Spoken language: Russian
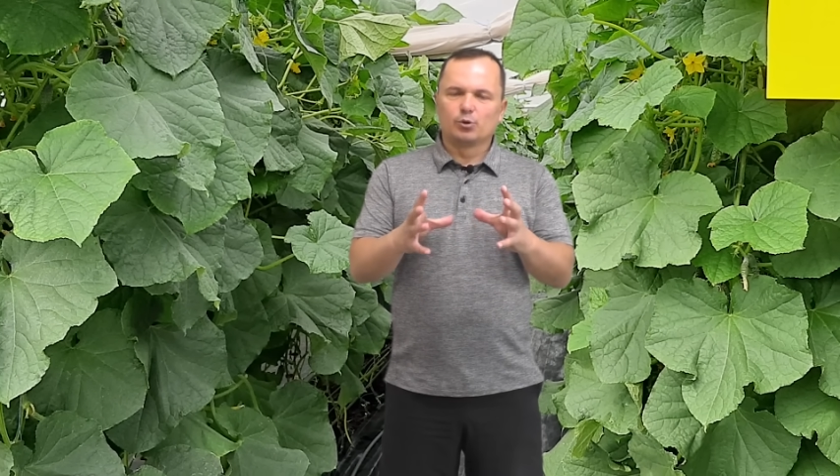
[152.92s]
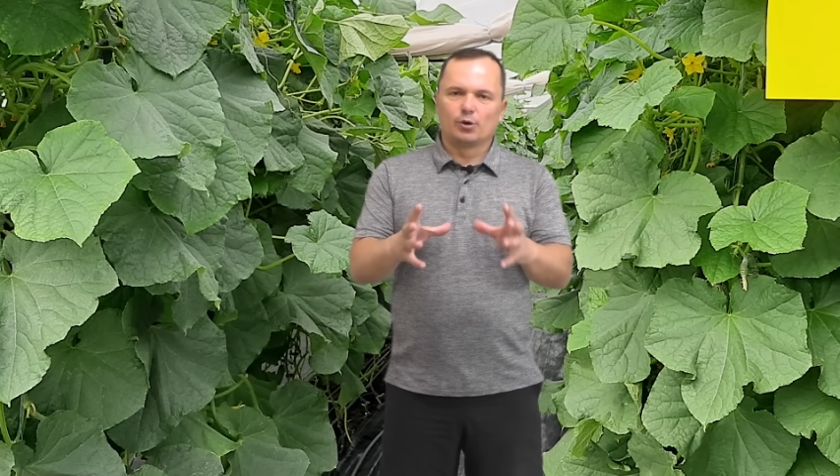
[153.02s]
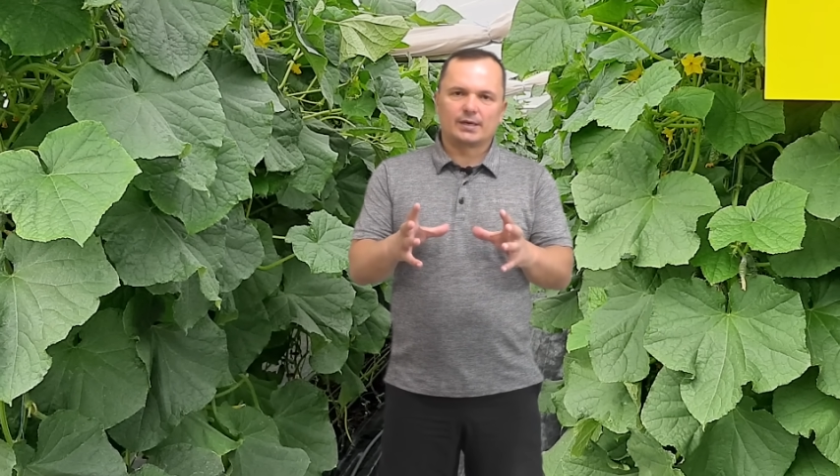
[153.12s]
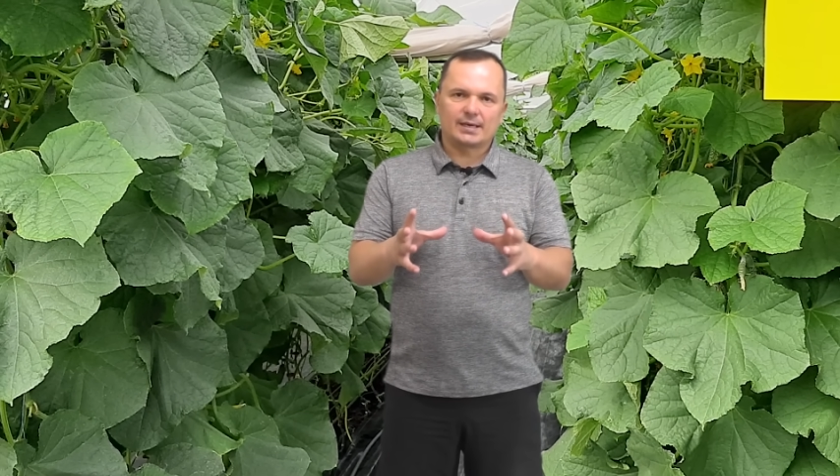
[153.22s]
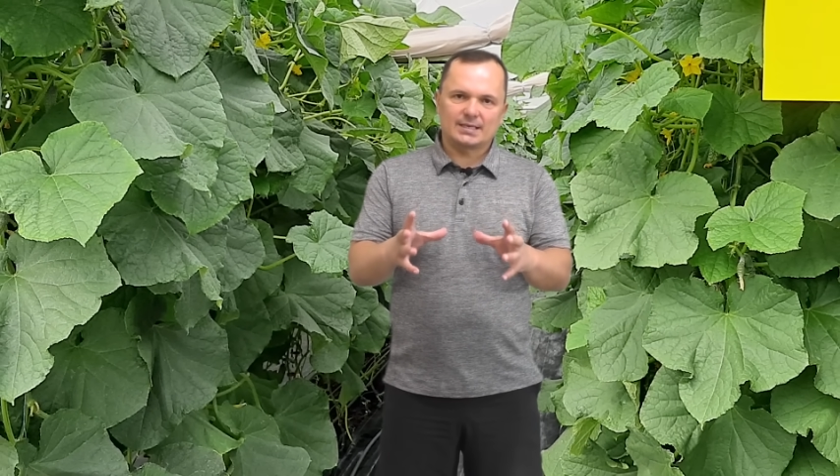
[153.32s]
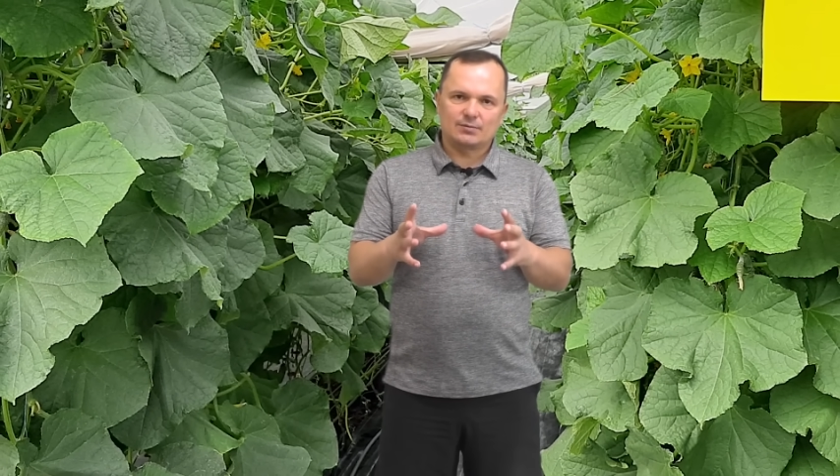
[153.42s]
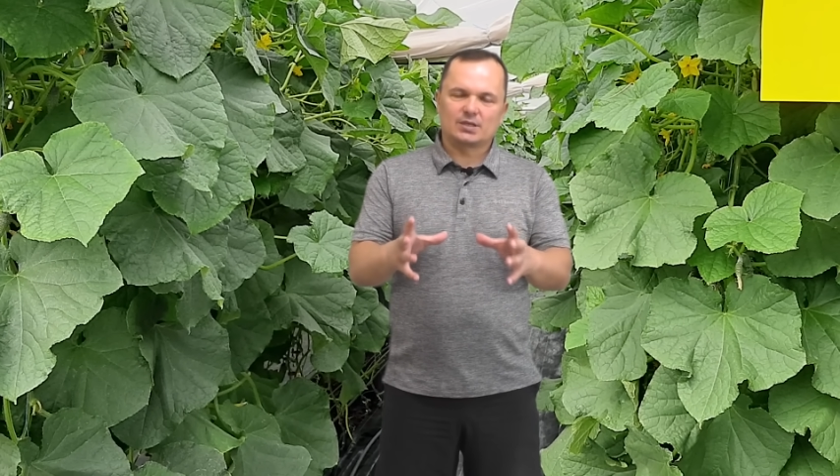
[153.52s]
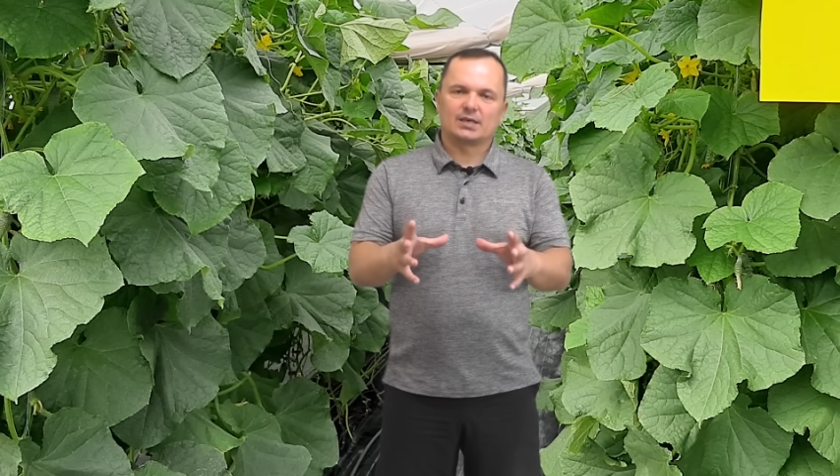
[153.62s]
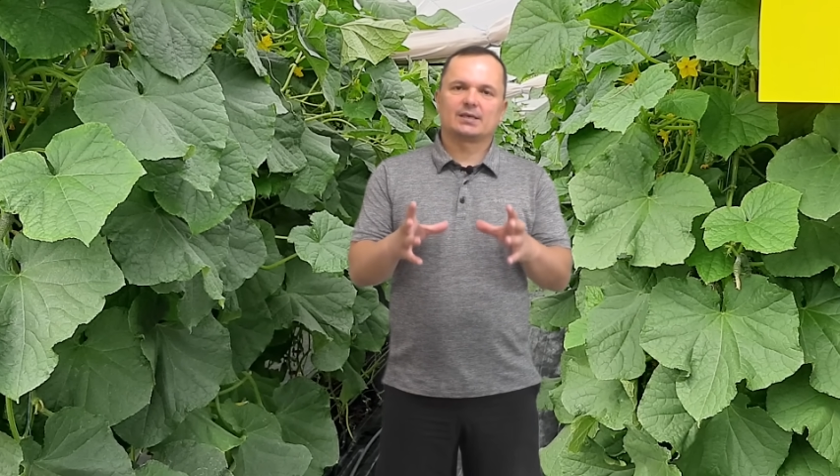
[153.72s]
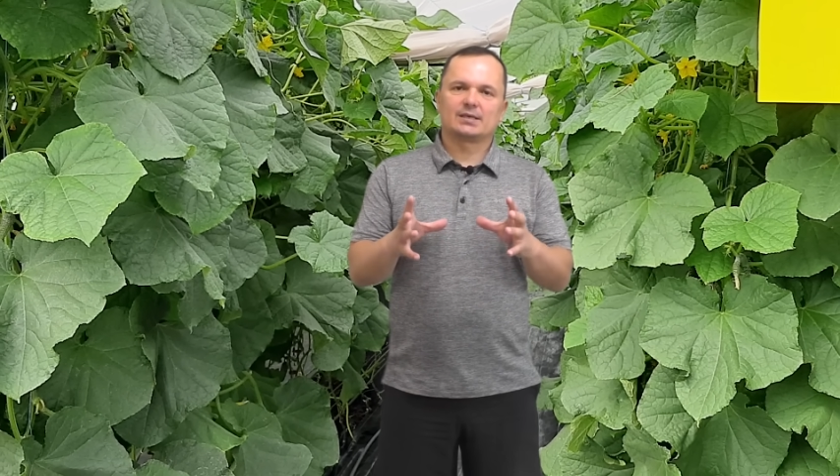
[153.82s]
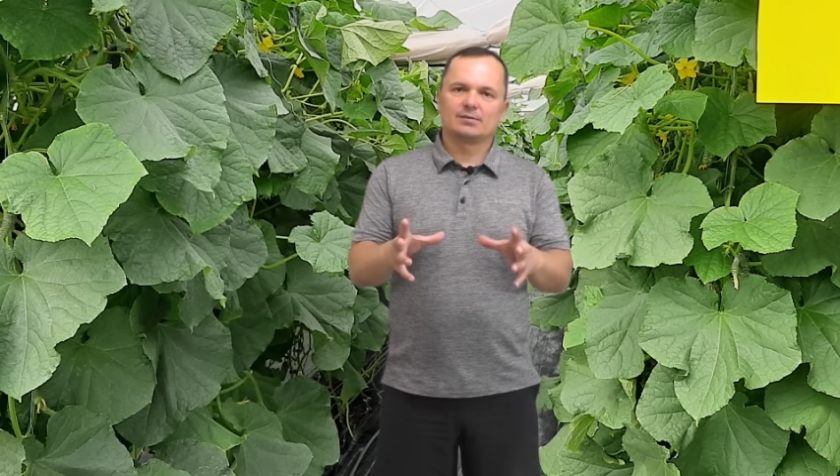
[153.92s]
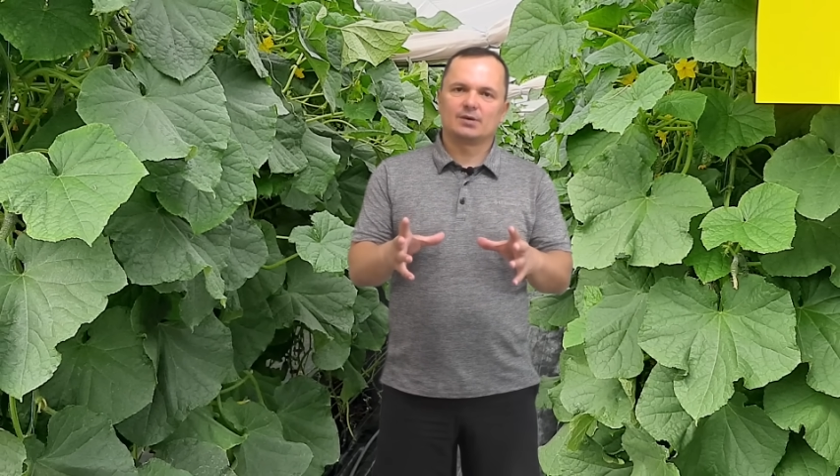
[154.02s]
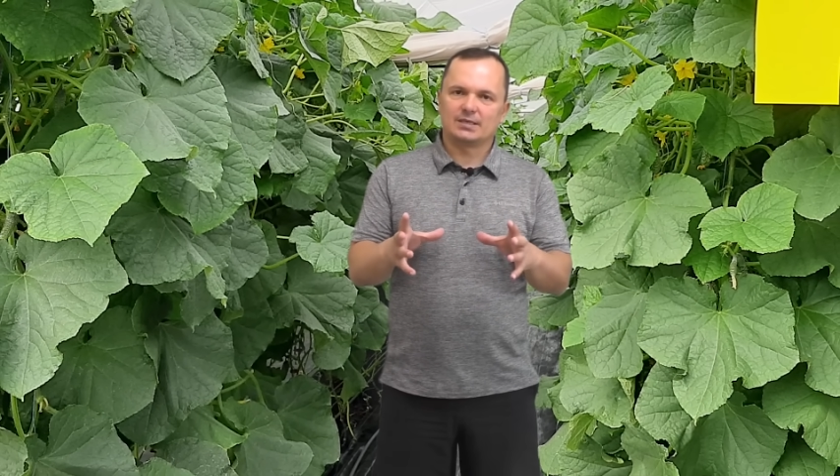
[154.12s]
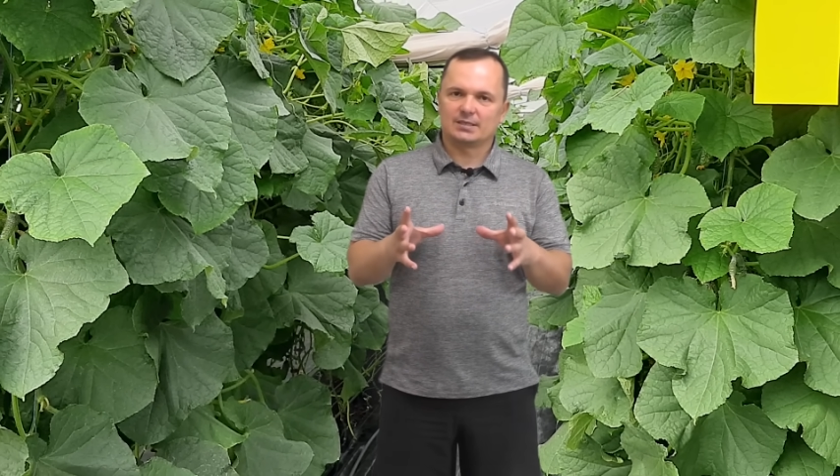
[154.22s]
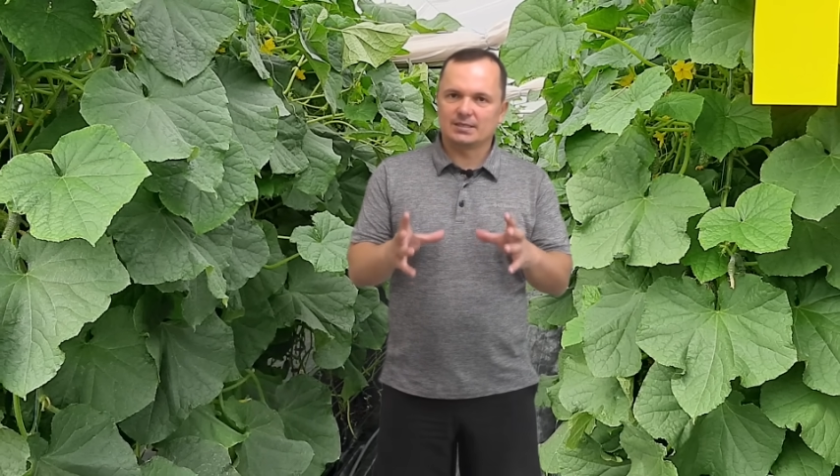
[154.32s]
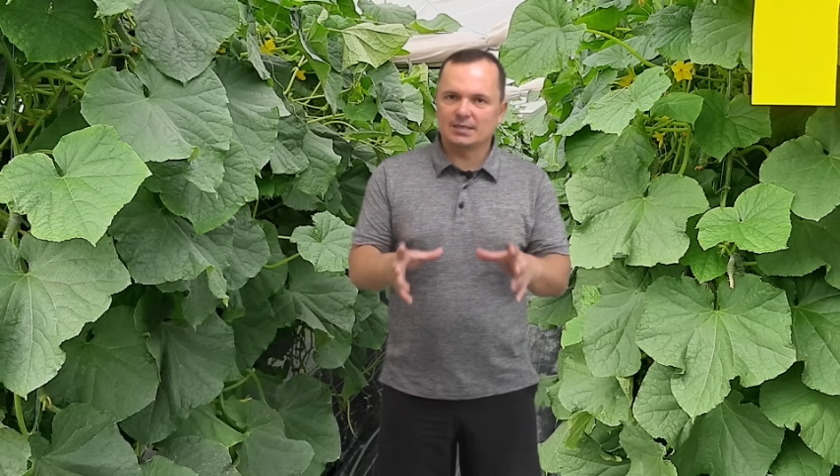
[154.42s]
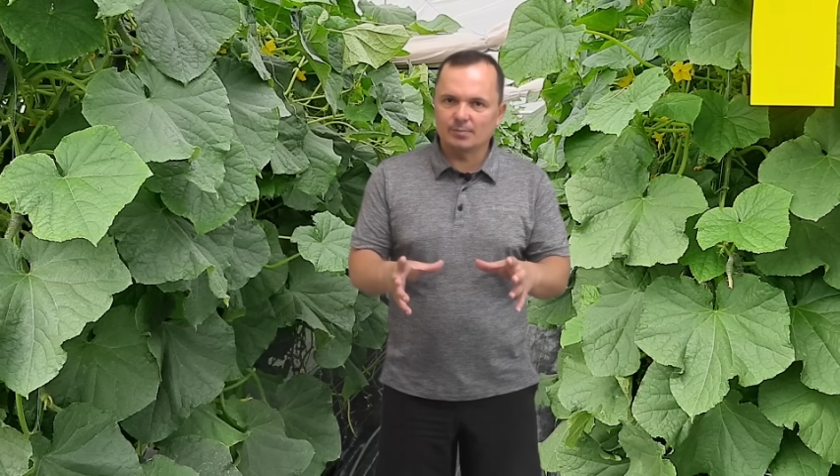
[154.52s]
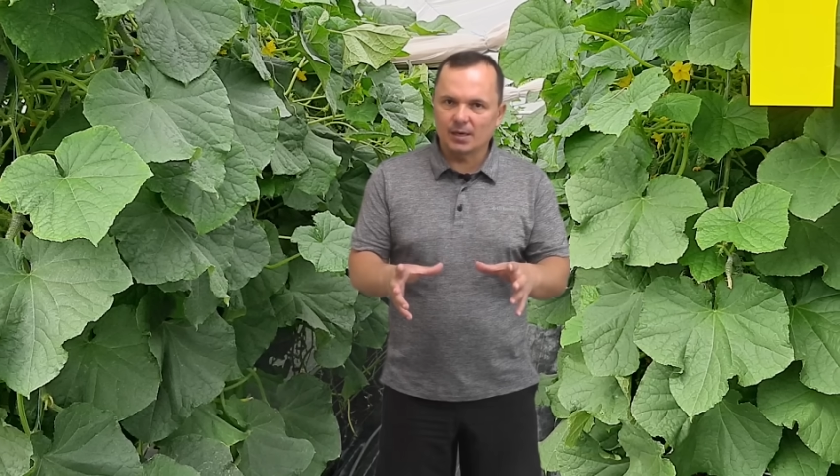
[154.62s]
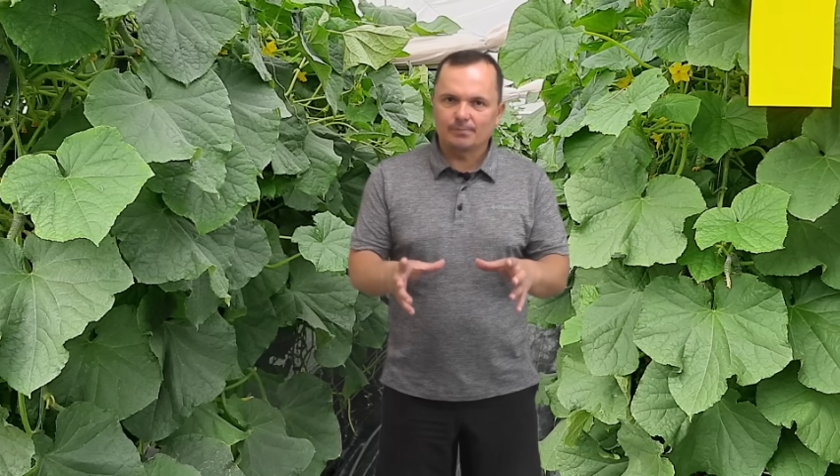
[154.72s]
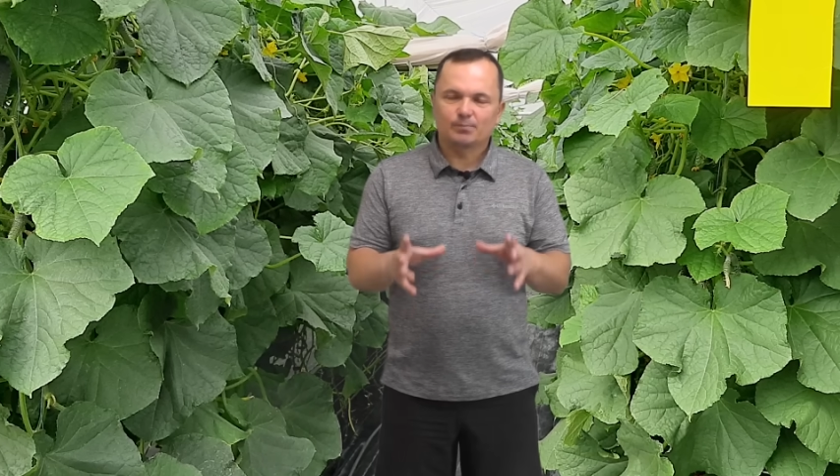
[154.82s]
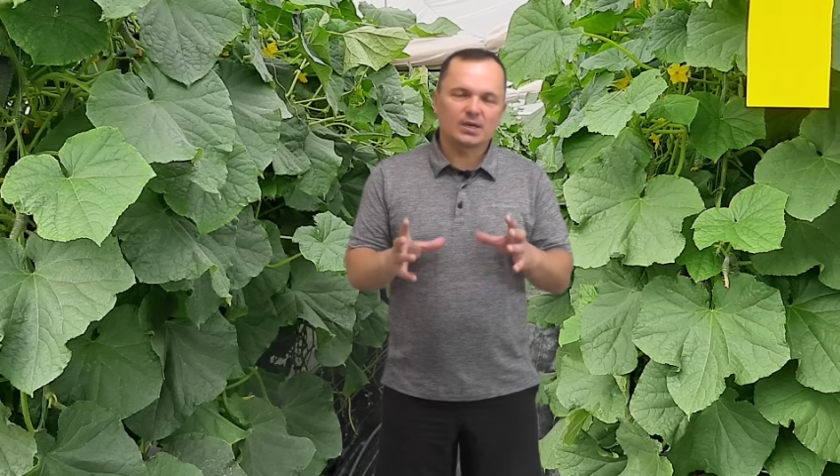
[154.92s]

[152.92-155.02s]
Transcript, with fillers: Плохо развитая корневая система